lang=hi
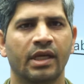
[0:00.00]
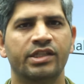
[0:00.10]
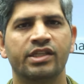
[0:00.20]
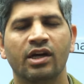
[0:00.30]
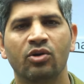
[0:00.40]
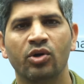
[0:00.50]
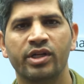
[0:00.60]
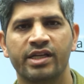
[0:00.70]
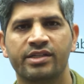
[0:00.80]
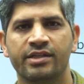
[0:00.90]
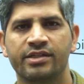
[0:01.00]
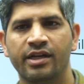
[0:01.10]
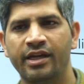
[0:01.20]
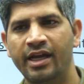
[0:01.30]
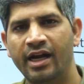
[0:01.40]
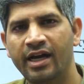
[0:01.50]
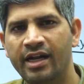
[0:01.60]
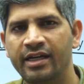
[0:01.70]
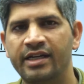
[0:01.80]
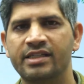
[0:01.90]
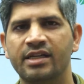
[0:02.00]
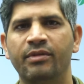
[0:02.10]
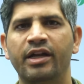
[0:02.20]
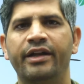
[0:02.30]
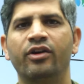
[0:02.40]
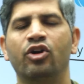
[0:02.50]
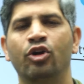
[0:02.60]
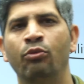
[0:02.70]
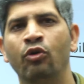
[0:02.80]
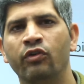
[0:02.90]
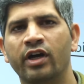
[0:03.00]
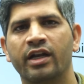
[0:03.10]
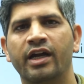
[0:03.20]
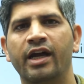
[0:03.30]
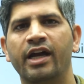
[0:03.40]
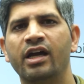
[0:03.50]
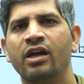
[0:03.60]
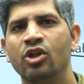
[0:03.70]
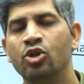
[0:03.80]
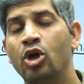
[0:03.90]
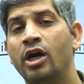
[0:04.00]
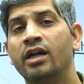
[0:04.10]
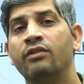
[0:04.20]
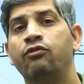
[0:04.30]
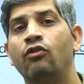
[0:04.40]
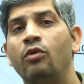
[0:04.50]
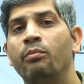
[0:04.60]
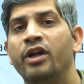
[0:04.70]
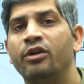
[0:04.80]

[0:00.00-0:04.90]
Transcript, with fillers: जिसका कोई रेस्ट्रिक्शन नहीं है अगर अनटचेबिलिटी को रिमूव करना है तो हर फॉर्म में